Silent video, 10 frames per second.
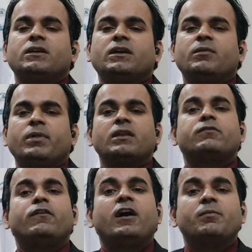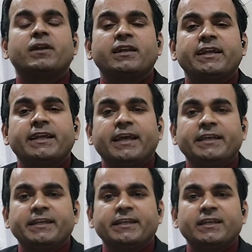बल्क फार्मर लेने
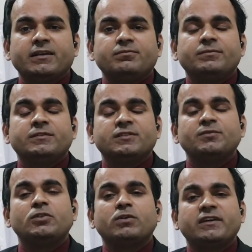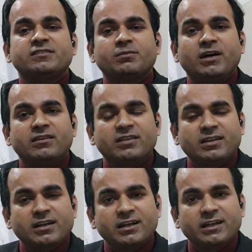हैं यानी कि सब्जियों का इस्तेमाल
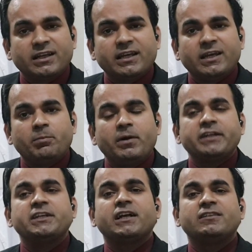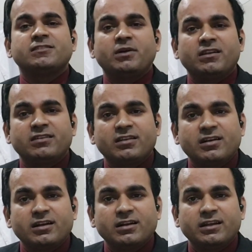ज़्यादा करना है पानी का इस्तेमाल
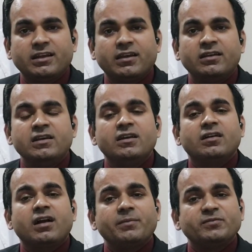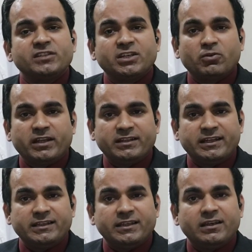ज़्यादा करना है कब्ज़ नहीं होने
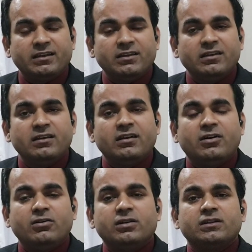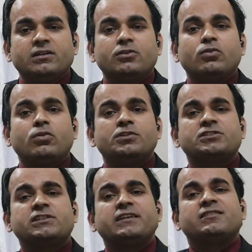देनी है और
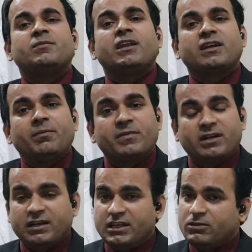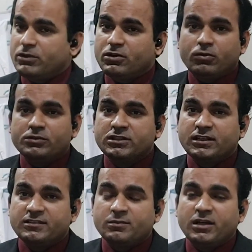गोश्त का इस्तेमाल कम करना है क्योंकि गोश्त
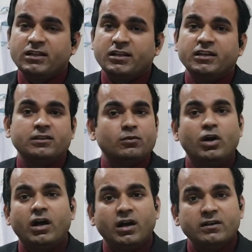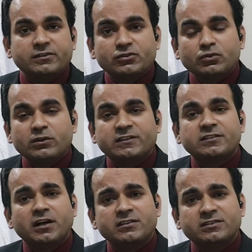अगर इस्तेमाल करेंगे तो वो हार्ड स्टूल
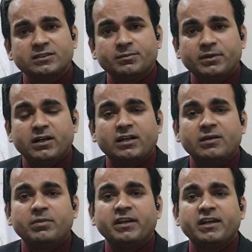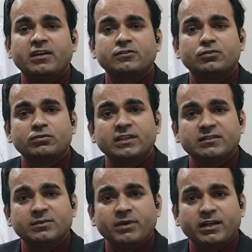सख्त पखाना बनेगा
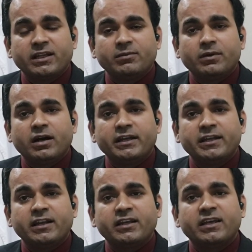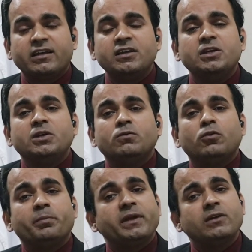सुद्दे से बन के बाहर निकलेंगे
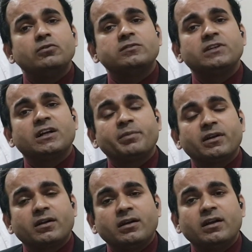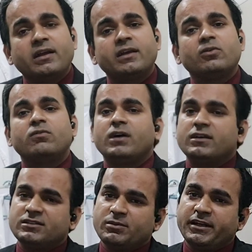वो फिर उस जगह पर रगड़ लगाएंगे और
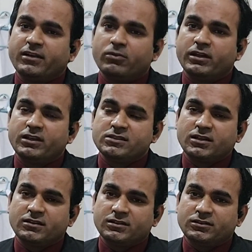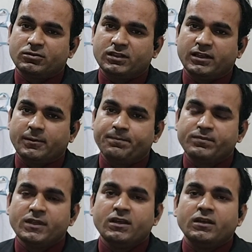वहाँ से ब्लीडिंग होने के चांसेस होते हैं
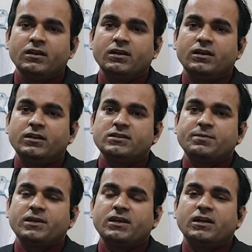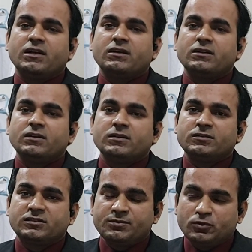जबकि अगर
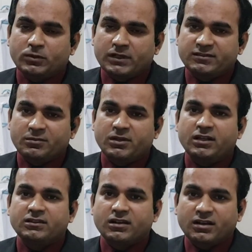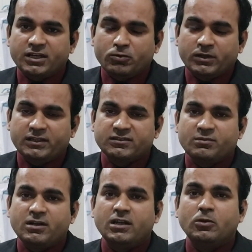सब्जियों का इस्तेमाल तरकारियों का
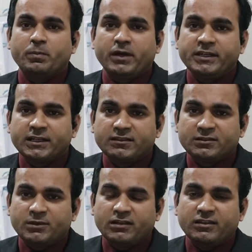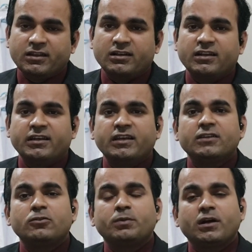इस्तेमाल और पानी का इस्तेमाल ज़्यादा करेंगे
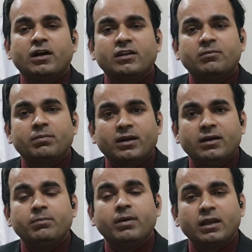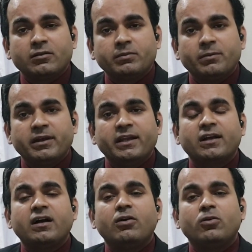तो पखाना बड़ा बल्क में
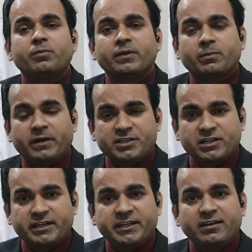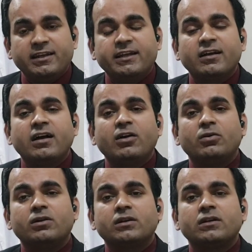बनेगा और फिर प्रेशर नहीं डालेगा
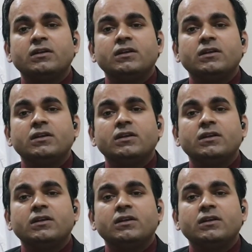और